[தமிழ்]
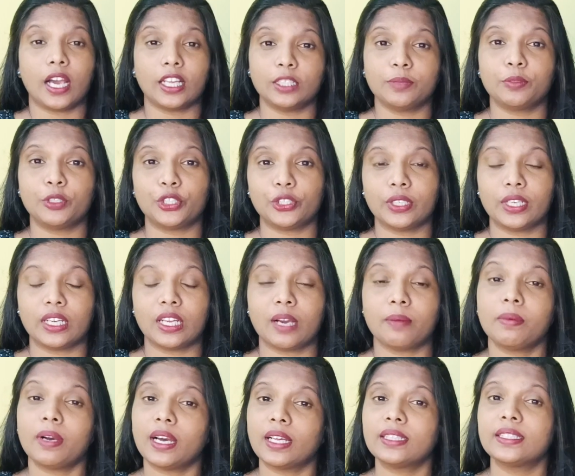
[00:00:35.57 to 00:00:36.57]
அது மட்டும்
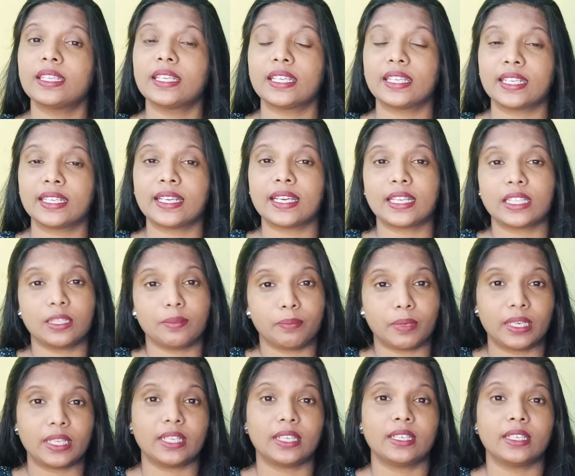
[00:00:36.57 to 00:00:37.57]
இல்லாமல் அந்த இரண்டாயிரத்தி
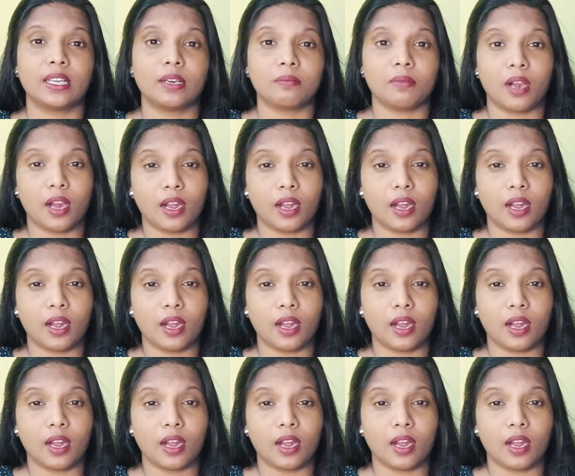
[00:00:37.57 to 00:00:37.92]
பன்னிரெண்டாம்